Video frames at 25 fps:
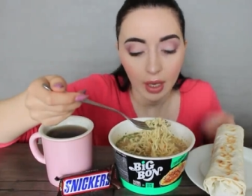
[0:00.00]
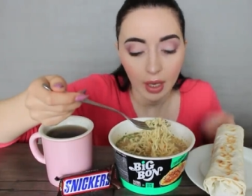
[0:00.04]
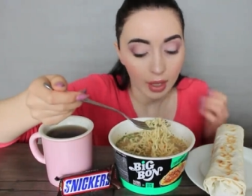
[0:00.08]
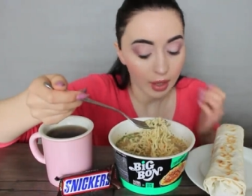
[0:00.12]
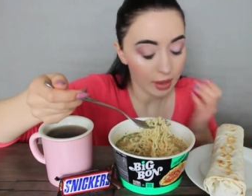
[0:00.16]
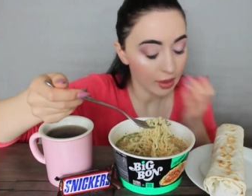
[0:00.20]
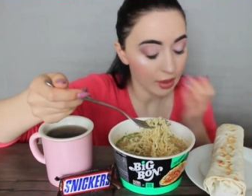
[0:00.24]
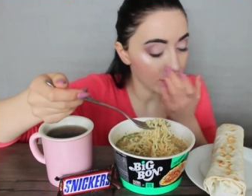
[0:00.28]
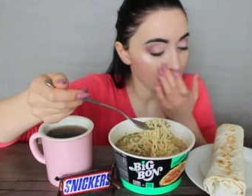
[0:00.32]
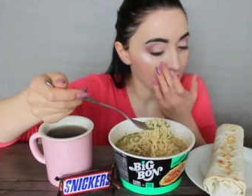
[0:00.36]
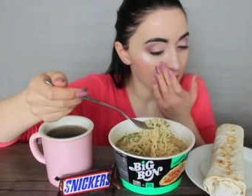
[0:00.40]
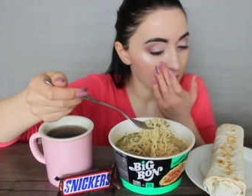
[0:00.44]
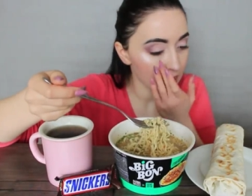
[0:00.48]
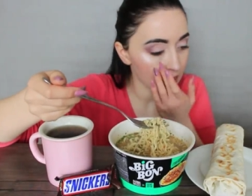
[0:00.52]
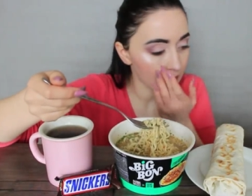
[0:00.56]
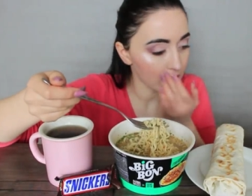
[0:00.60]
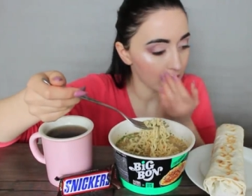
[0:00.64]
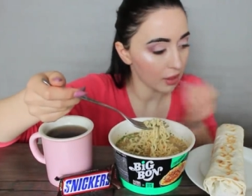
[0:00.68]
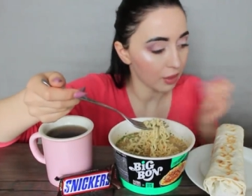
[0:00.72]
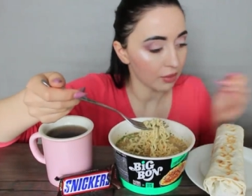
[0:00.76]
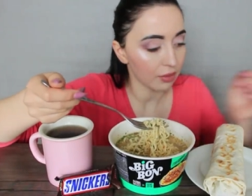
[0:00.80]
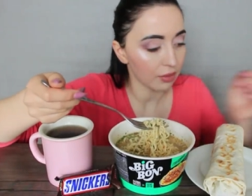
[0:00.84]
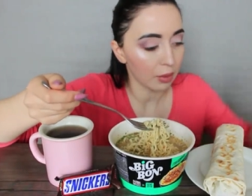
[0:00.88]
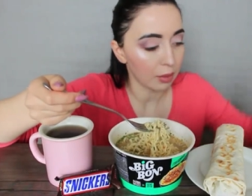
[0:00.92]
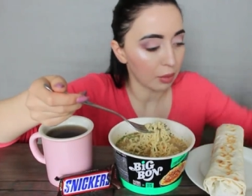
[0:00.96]
Один из
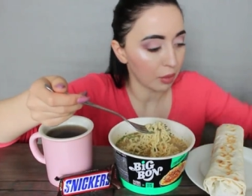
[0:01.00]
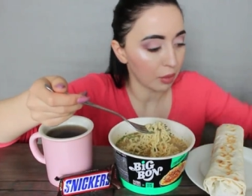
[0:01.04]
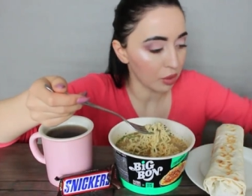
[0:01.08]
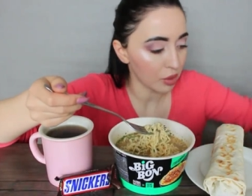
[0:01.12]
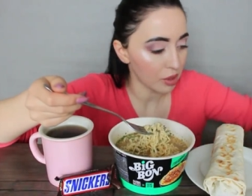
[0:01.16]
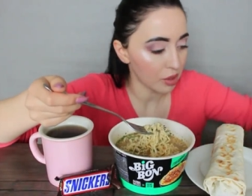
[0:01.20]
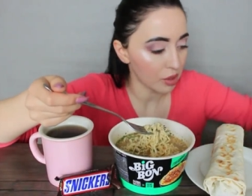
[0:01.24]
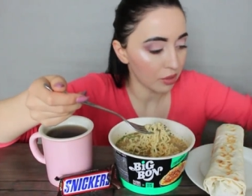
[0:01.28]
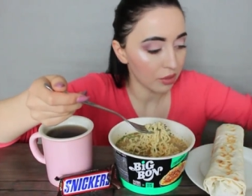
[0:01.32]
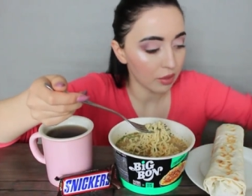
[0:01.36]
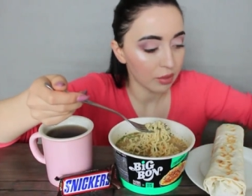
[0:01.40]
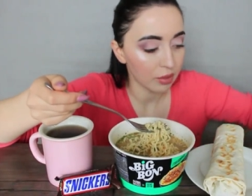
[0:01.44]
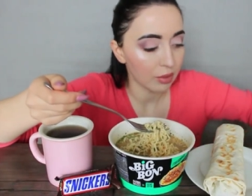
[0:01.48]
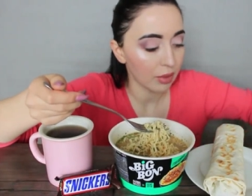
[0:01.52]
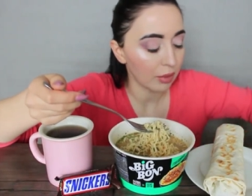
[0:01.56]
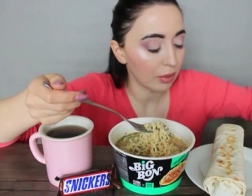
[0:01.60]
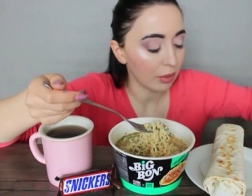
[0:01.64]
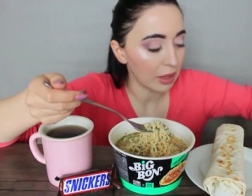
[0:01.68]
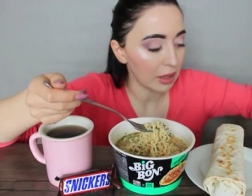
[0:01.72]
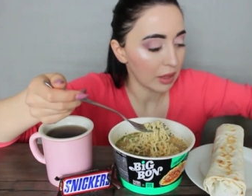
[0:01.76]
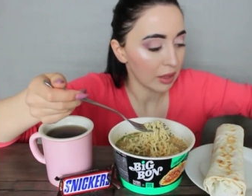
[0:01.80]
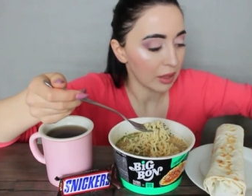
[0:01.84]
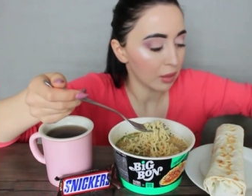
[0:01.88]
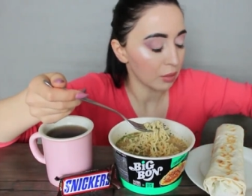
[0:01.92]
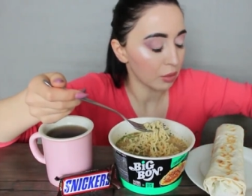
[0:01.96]
этих вопросов,
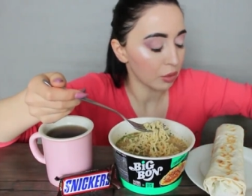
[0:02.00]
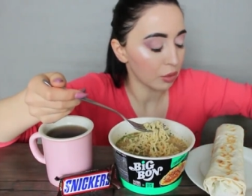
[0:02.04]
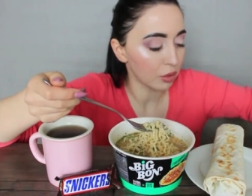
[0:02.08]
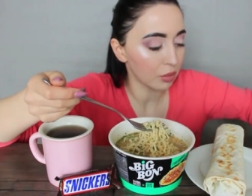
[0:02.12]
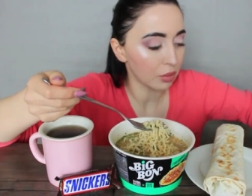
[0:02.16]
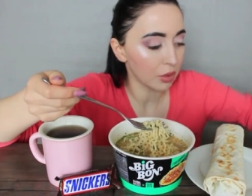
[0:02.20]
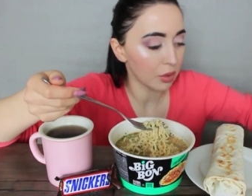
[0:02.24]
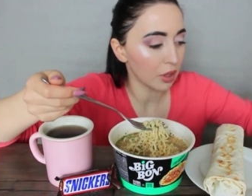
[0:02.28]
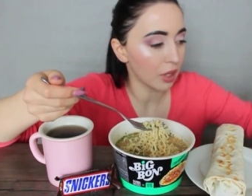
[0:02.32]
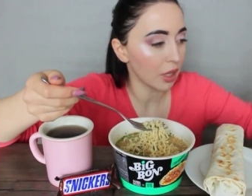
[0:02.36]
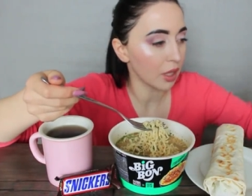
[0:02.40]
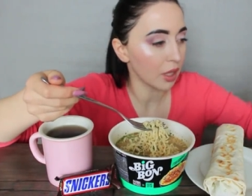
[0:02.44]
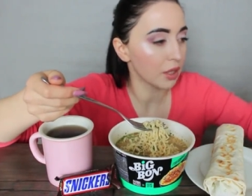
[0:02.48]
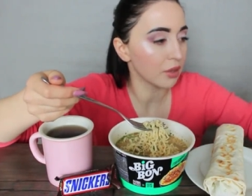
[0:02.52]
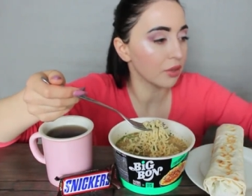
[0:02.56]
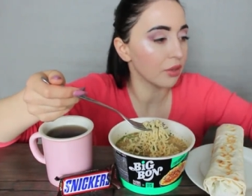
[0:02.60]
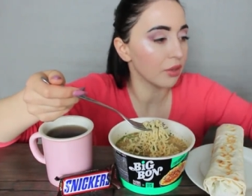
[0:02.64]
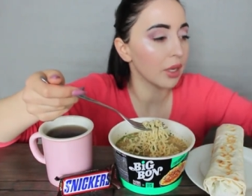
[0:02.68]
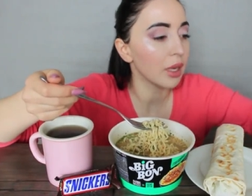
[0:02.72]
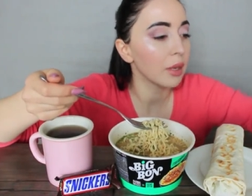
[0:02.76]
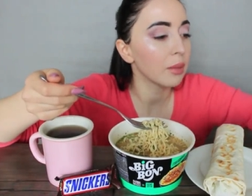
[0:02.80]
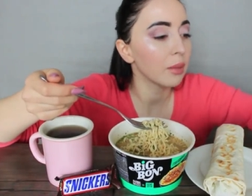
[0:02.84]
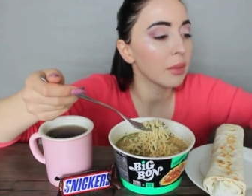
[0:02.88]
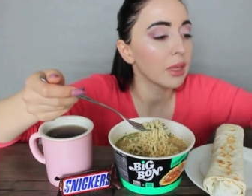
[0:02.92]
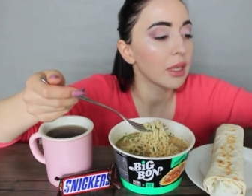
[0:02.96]
давайте не будем терять
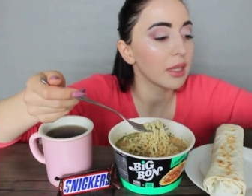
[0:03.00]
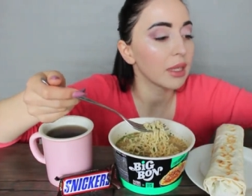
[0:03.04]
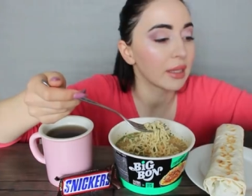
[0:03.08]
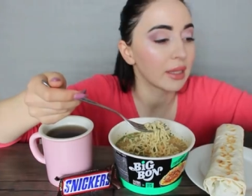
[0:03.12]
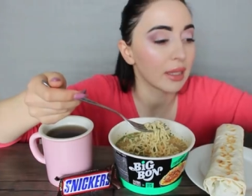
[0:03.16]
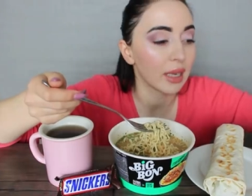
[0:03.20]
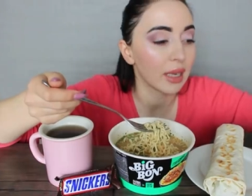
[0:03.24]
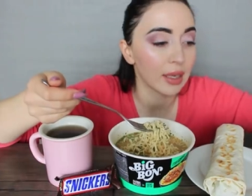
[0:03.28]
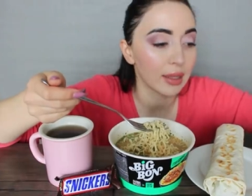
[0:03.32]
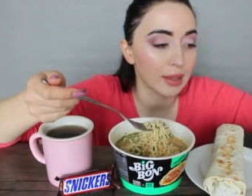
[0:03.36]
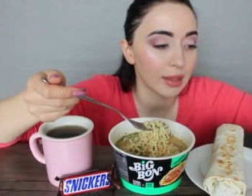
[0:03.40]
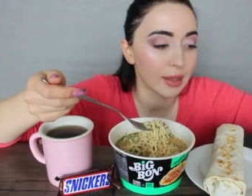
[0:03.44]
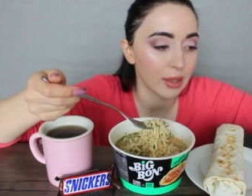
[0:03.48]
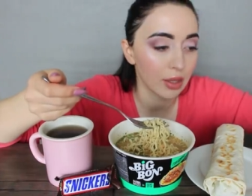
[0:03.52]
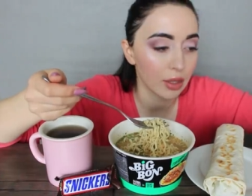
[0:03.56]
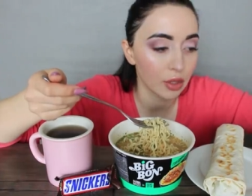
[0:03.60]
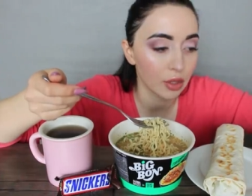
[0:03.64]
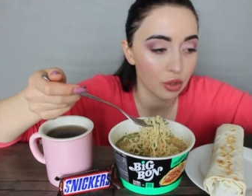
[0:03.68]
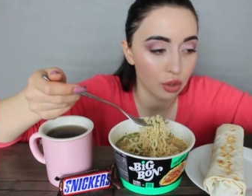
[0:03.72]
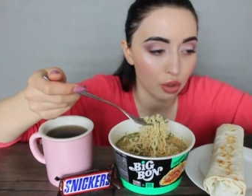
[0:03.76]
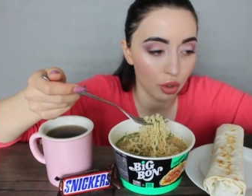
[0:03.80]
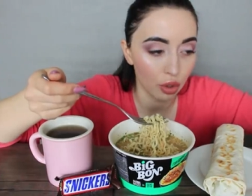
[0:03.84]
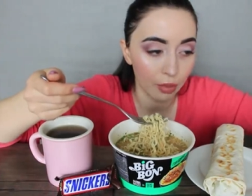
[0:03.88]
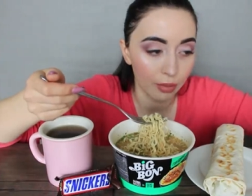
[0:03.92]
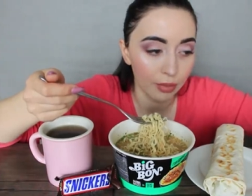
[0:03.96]
время и сразу
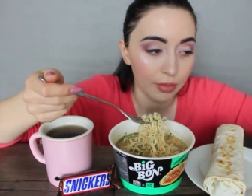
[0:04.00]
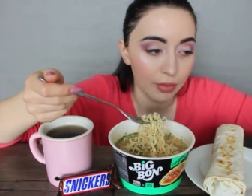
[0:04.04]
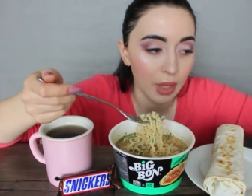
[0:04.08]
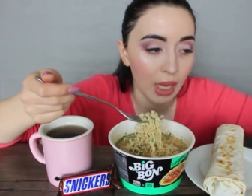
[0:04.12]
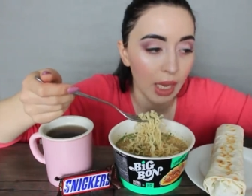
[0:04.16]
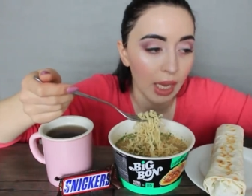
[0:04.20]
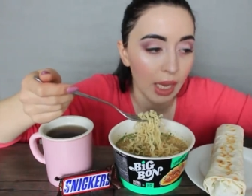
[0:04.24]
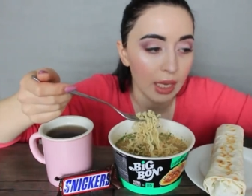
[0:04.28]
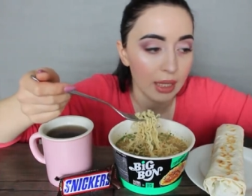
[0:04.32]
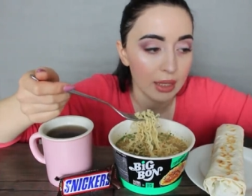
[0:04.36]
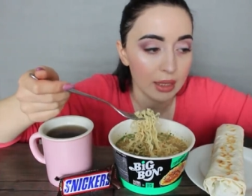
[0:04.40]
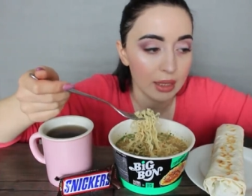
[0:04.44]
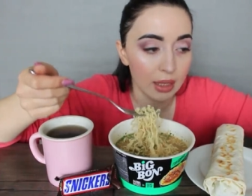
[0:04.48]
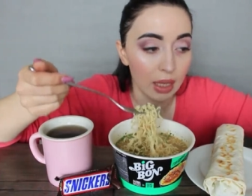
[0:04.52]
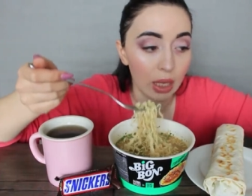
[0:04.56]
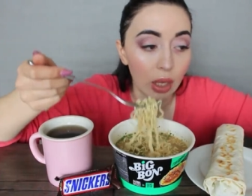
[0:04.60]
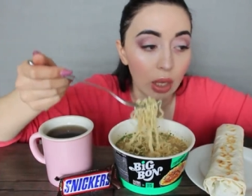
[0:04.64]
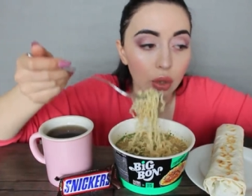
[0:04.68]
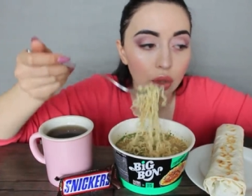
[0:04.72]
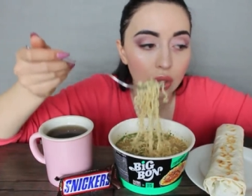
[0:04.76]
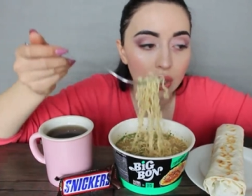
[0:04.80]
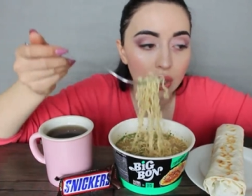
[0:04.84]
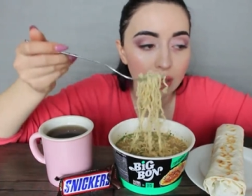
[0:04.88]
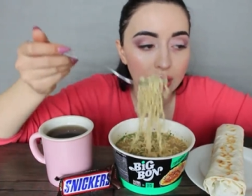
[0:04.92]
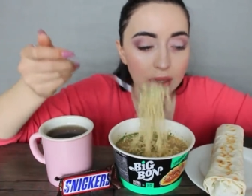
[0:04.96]
начнем,
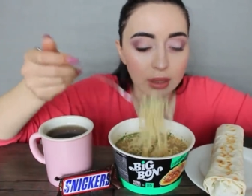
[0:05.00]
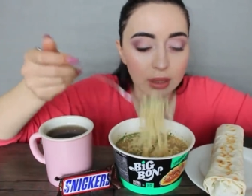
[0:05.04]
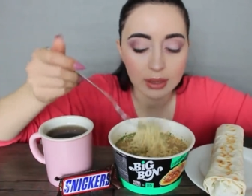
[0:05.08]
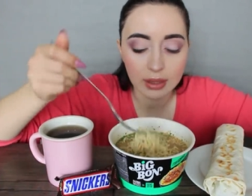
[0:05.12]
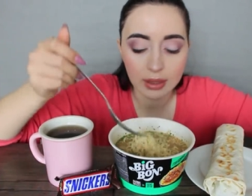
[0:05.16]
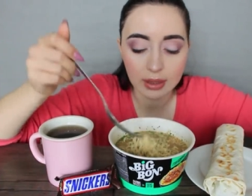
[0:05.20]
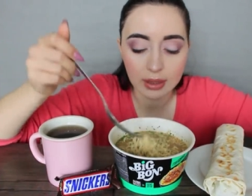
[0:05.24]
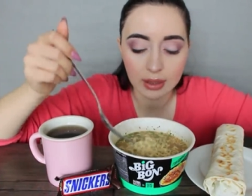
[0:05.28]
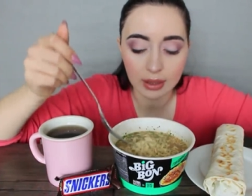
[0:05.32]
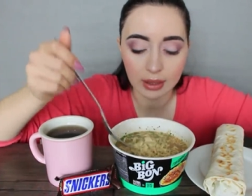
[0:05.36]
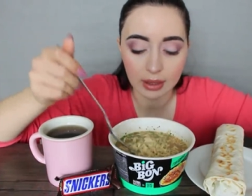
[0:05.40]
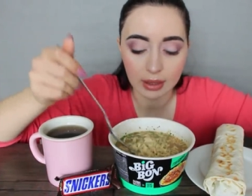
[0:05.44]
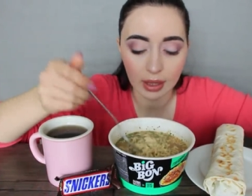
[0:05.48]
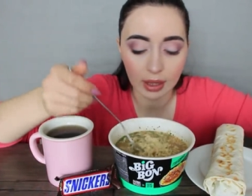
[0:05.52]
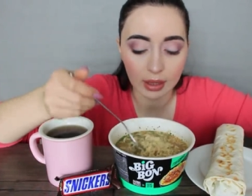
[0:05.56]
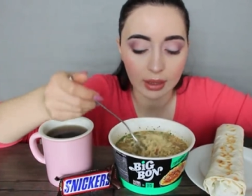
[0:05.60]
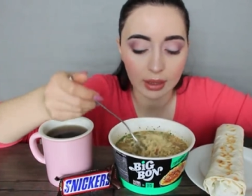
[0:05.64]
задает Кристина.